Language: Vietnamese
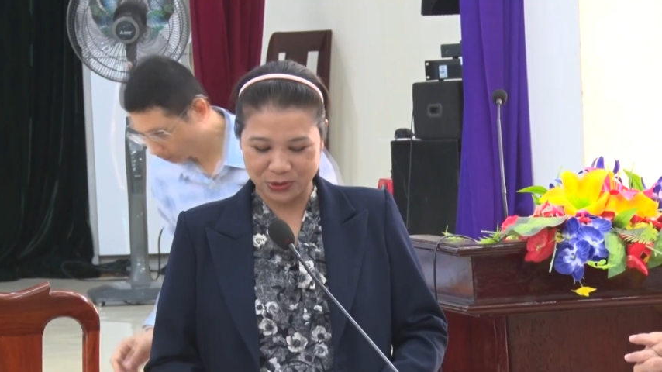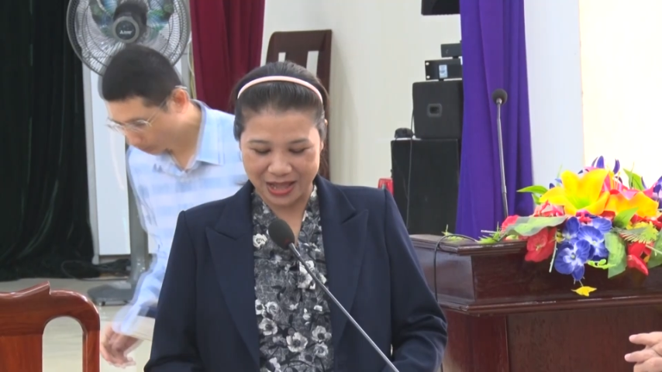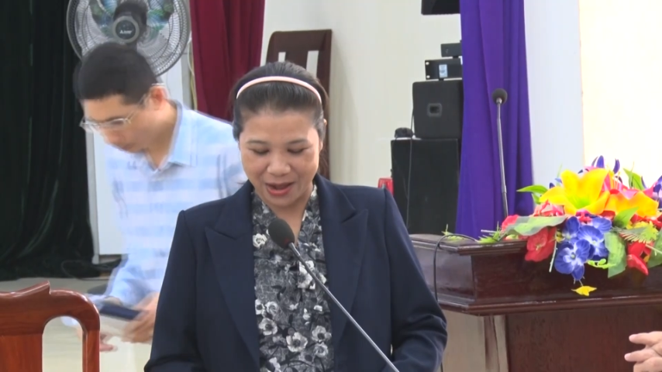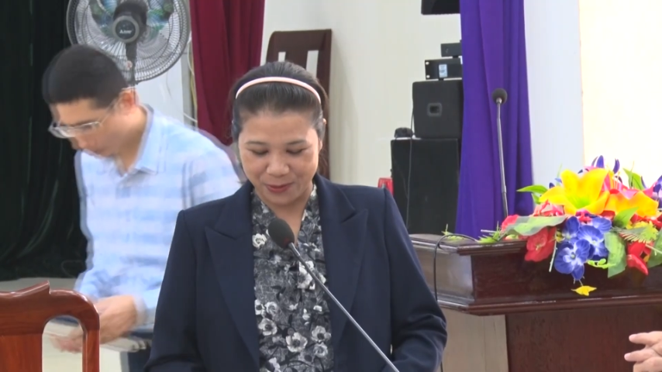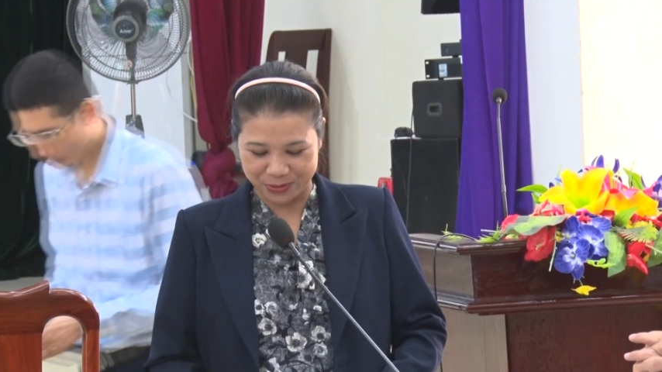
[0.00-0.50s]
trứng
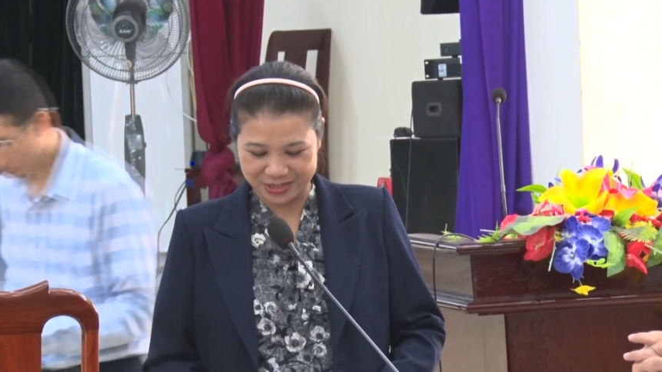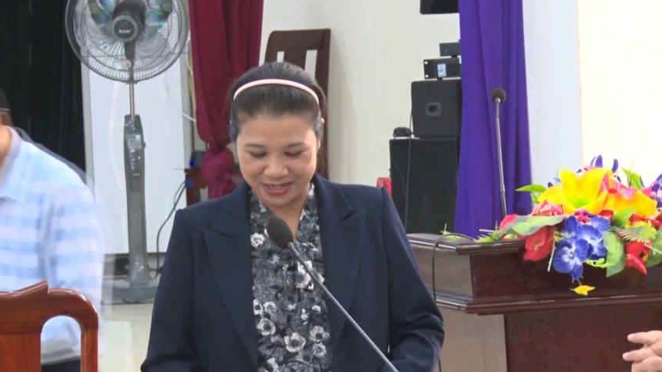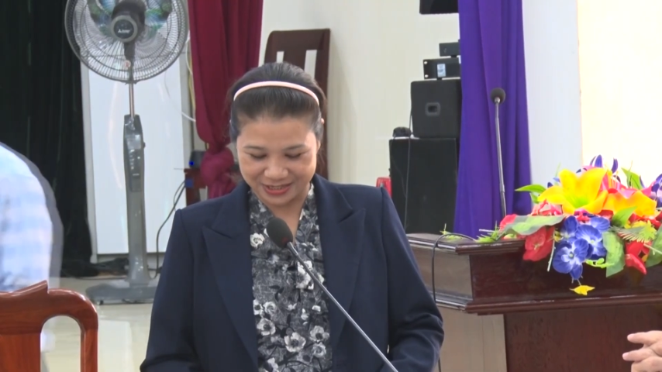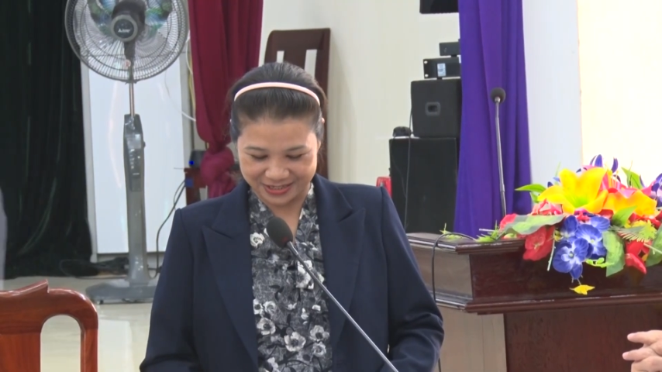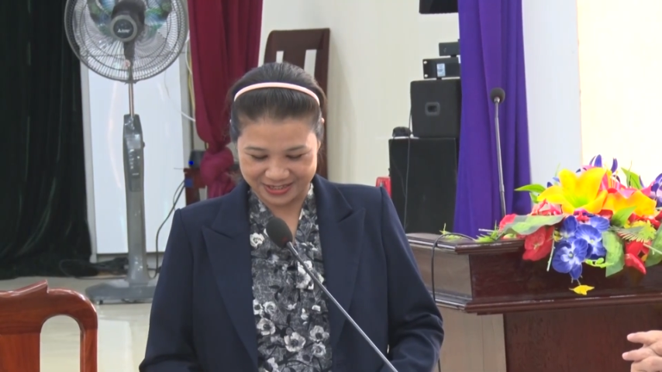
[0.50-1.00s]
gà được
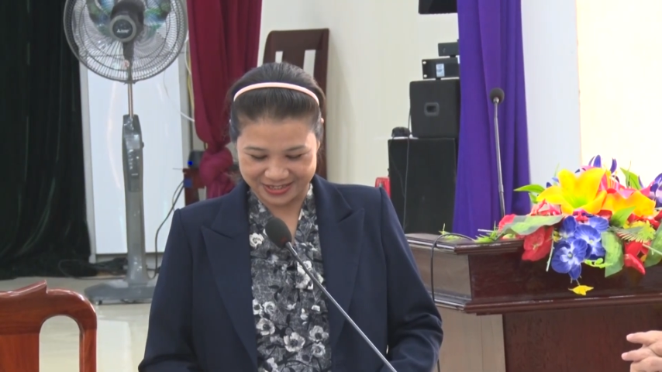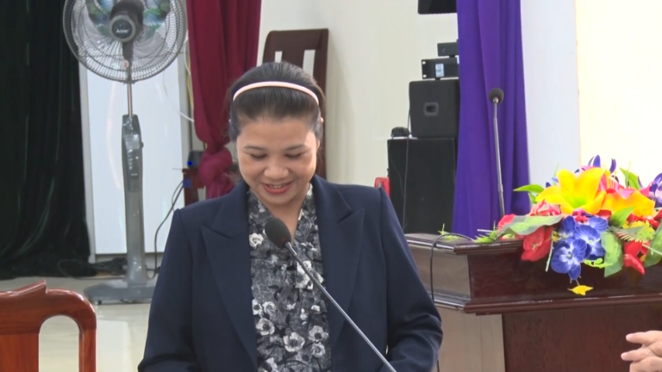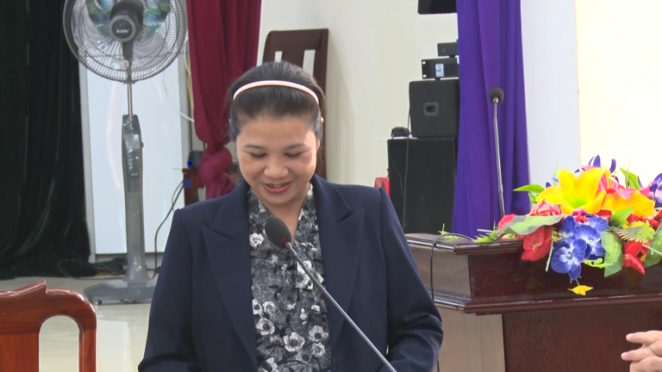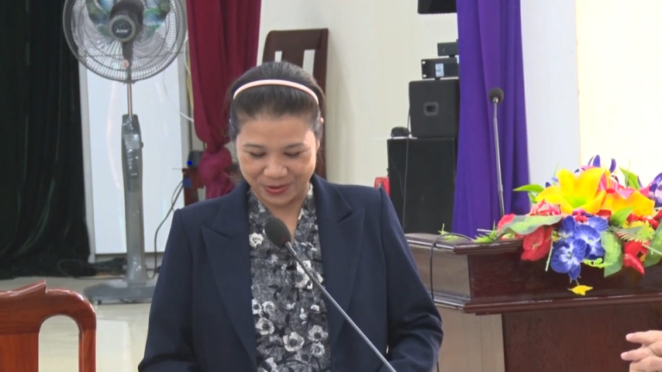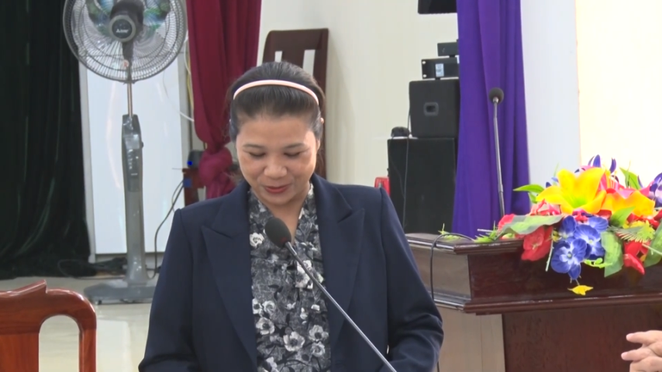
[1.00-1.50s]
56
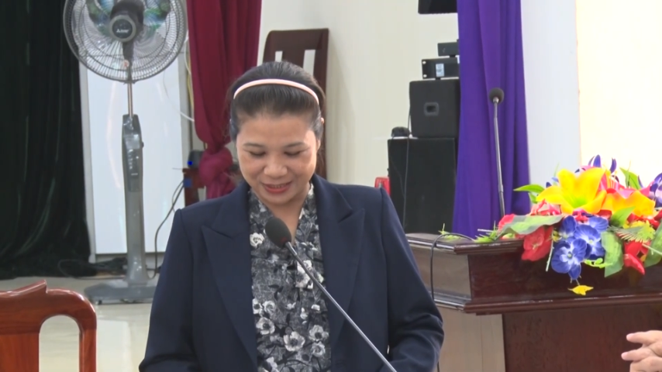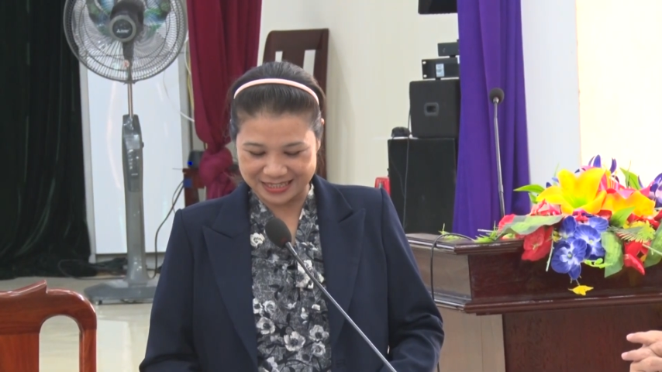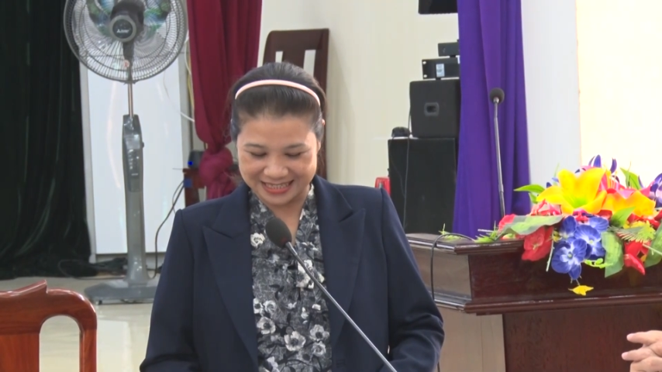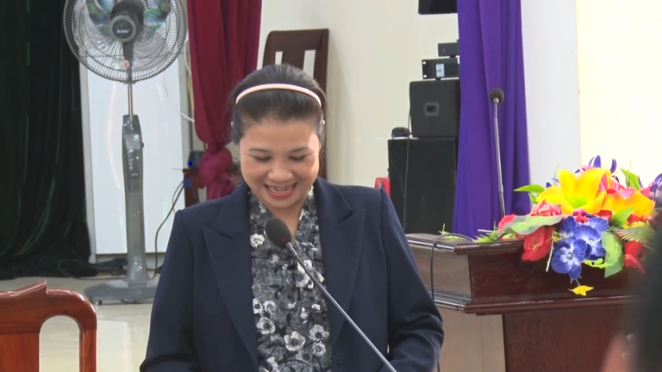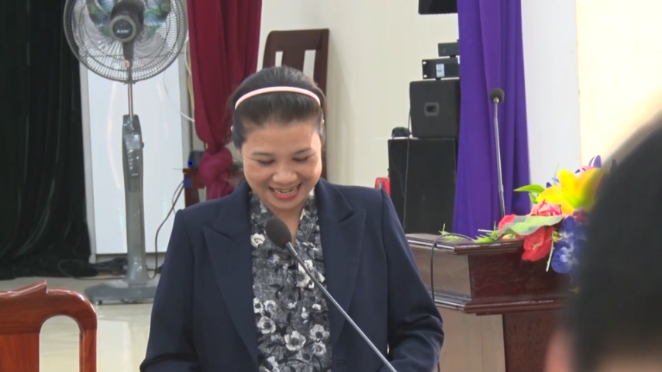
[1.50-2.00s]
điểm, chè truyền